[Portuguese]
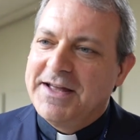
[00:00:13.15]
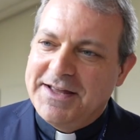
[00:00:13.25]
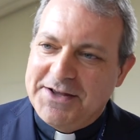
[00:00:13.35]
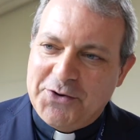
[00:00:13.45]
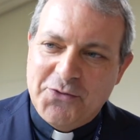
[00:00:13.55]

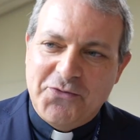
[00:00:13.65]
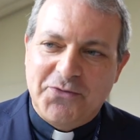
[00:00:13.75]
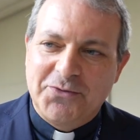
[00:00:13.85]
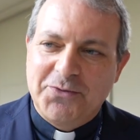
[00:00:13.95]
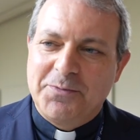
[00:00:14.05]
eh,
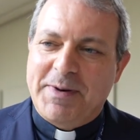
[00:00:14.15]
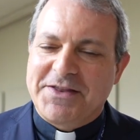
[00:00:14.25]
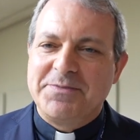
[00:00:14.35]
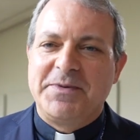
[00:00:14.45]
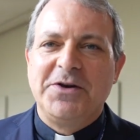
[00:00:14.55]
o,
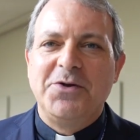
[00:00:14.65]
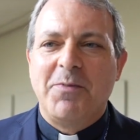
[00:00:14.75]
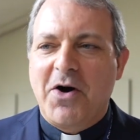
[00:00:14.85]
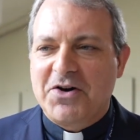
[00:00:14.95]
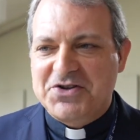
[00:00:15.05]
Padre Abílio
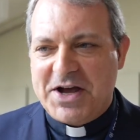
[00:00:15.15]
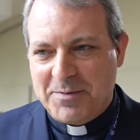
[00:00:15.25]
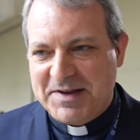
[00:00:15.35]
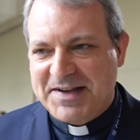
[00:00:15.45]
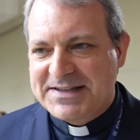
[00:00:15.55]
morre já
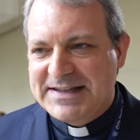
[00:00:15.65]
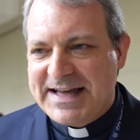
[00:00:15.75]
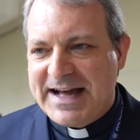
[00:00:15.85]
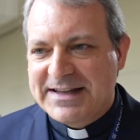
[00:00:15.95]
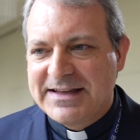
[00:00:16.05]
com uma certa
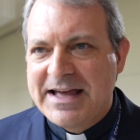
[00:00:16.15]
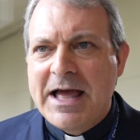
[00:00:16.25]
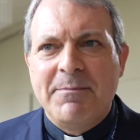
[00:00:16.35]
idade,